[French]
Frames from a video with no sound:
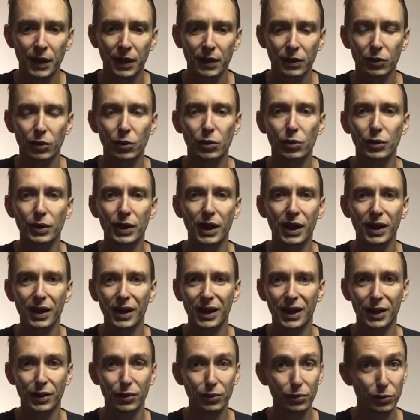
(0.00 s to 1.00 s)
Donc on a
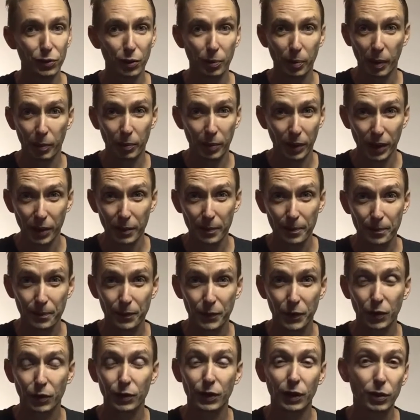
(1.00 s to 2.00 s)
un nouveau papa,
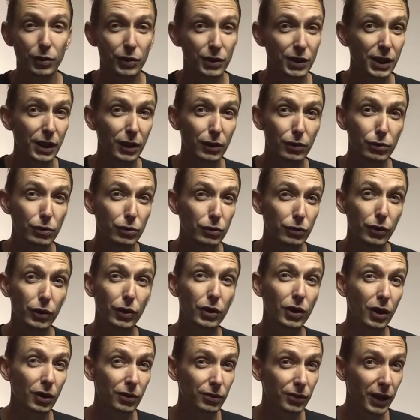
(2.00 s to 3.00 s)
on a aussi un nouveau
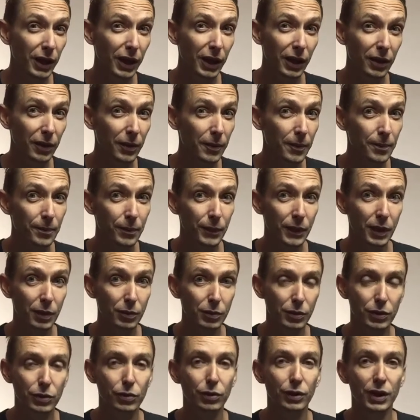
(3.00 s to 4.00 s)
grand frère,
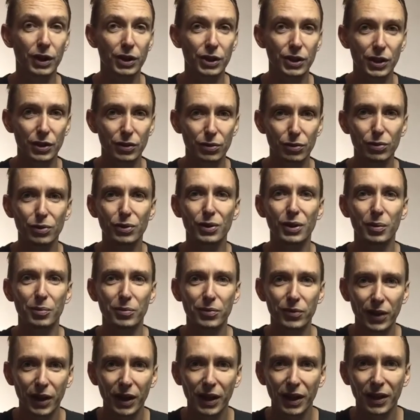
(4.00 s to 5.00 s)
puisqu'on a Jésus comme
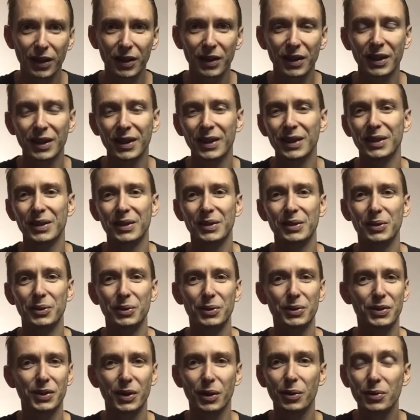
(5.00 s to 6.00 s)
frère.
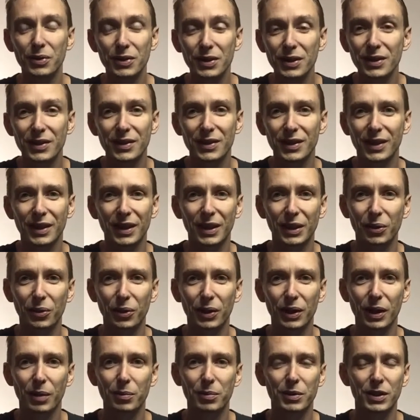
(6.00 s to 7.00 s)
Donc ça aussi, c'est
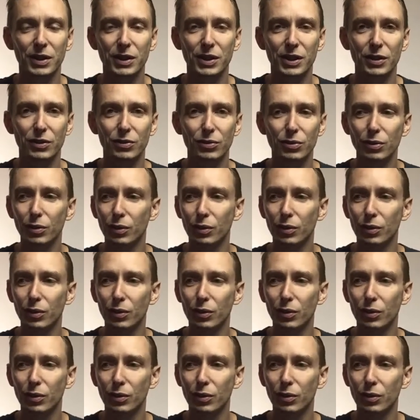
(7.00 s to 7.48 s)
incroyable, c'est Jésus,